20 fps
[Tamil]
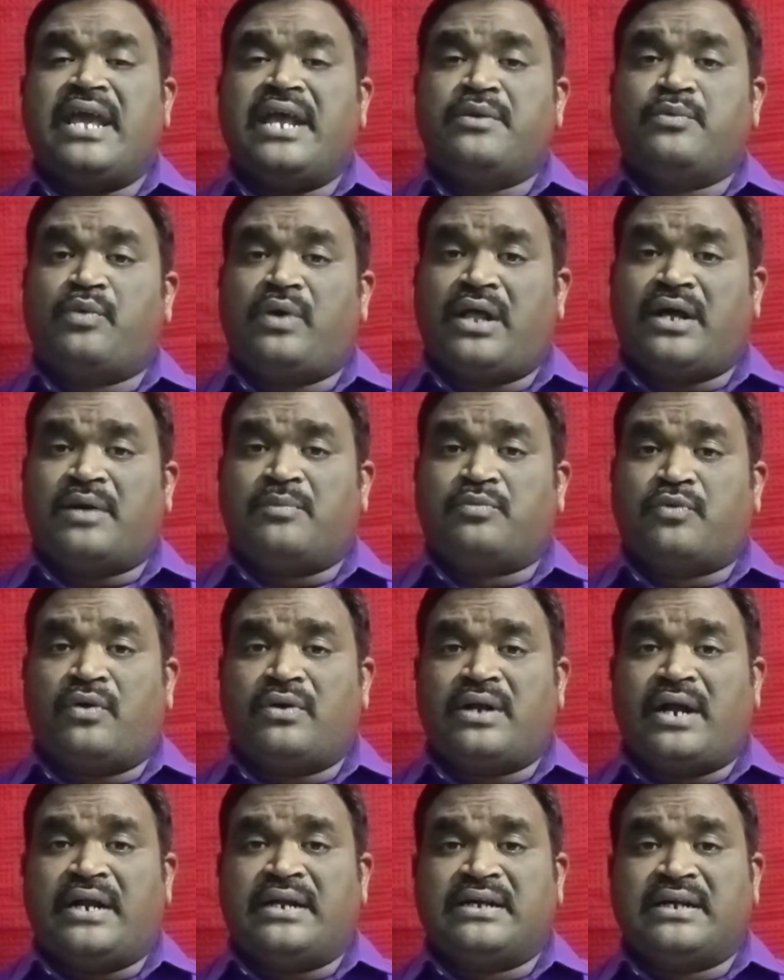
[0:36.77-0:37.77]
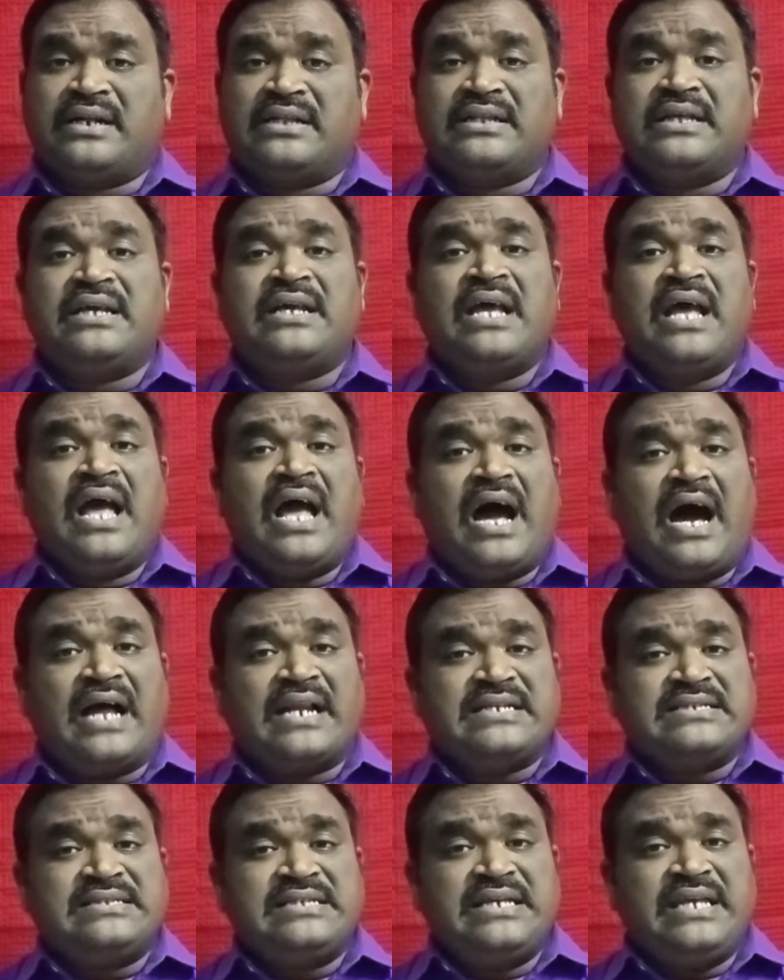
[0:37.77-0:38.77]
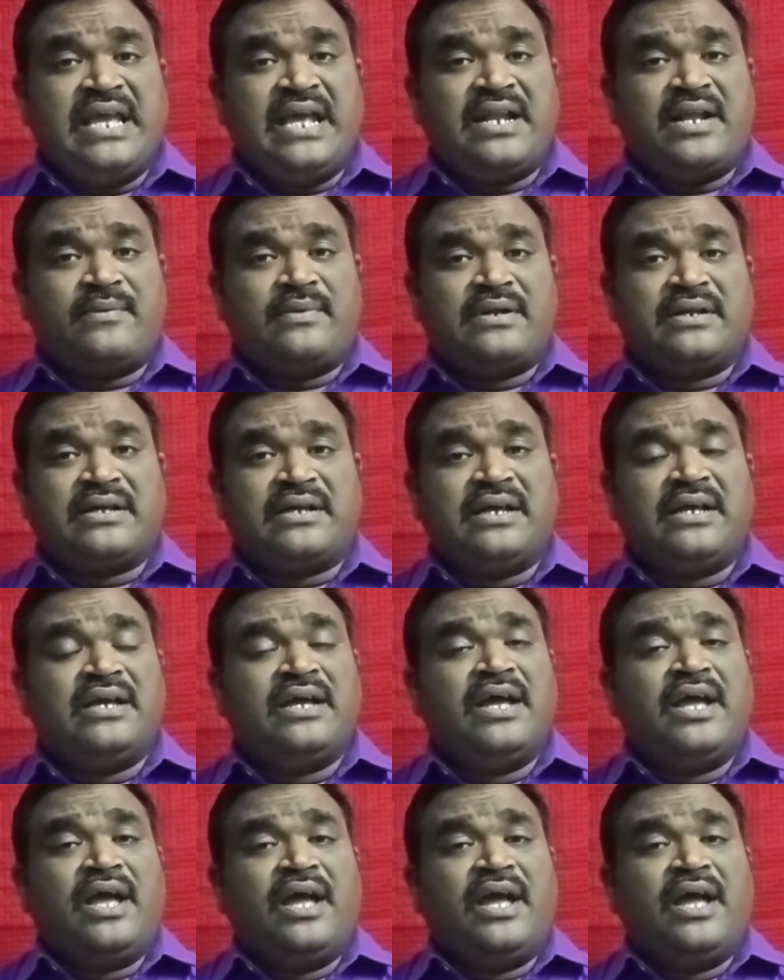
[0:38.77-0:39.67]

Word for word: ஏன் உலகம் கொண்டாடுகிறது அரசு ஏன் அவருக்கு